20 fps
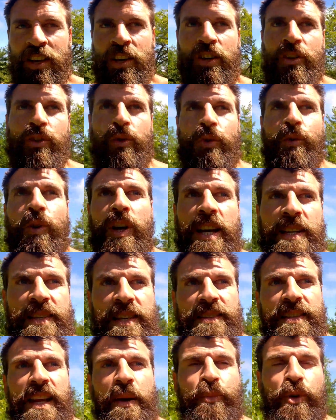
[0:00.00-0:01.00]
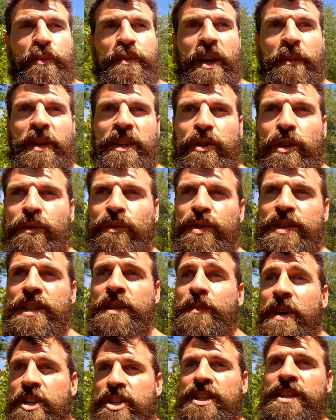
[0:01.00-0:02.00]
Donc voilà, ça c'est la première méthode. Vous
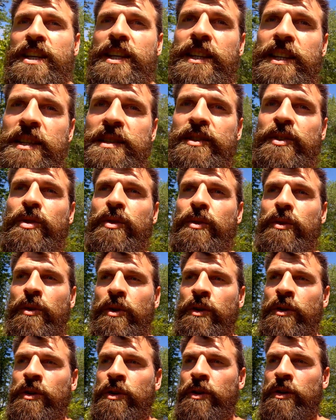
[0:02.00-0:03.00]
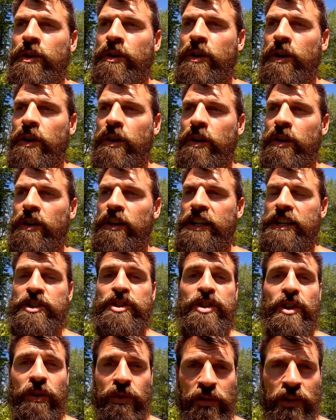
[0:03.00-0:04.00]
imaginez qu'est-ce que euh, les
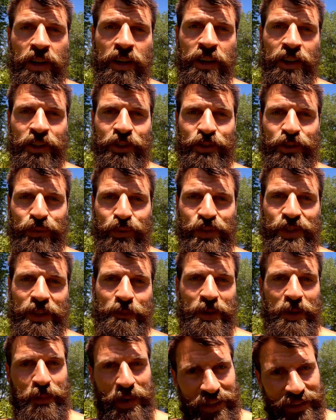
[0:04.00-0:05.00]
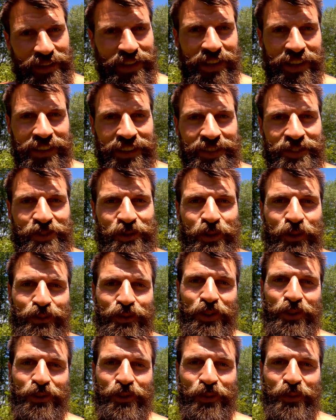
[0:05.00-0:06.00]
gens que vous aimez mettraient sur
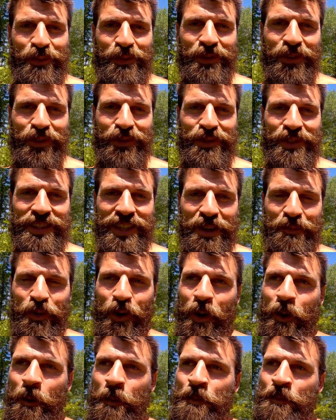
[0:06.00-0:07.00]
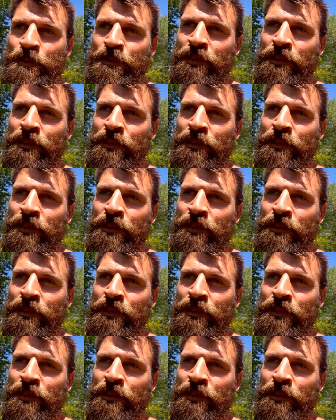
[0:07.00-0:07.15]
votre tombe quand vous serez mort